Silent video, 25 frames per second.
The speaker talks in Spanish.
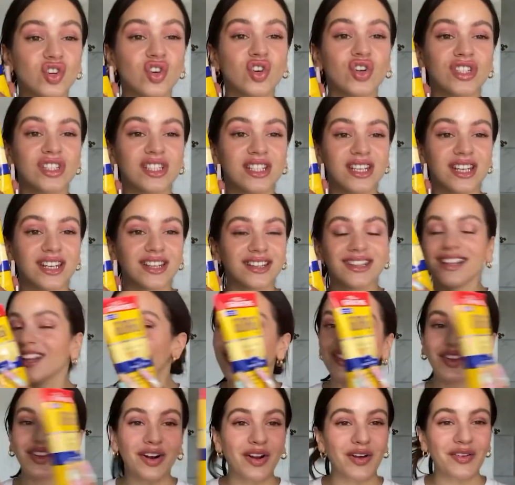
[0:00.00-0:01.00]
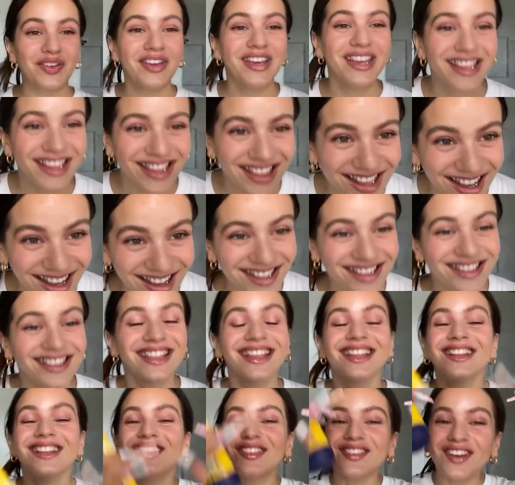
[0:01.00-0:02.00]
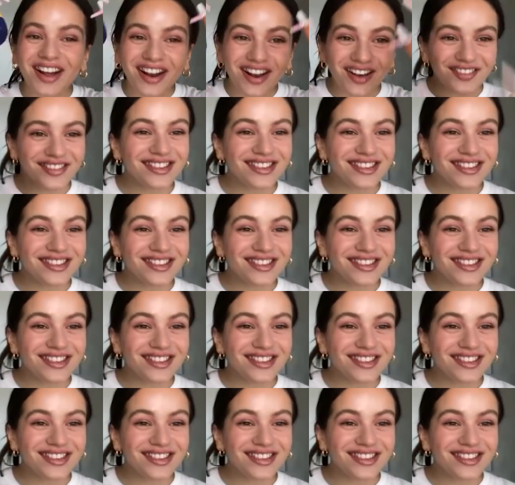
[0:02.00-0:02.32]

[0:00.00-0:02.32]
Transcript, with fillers: realmente ha hecho más por el patrimonio cultural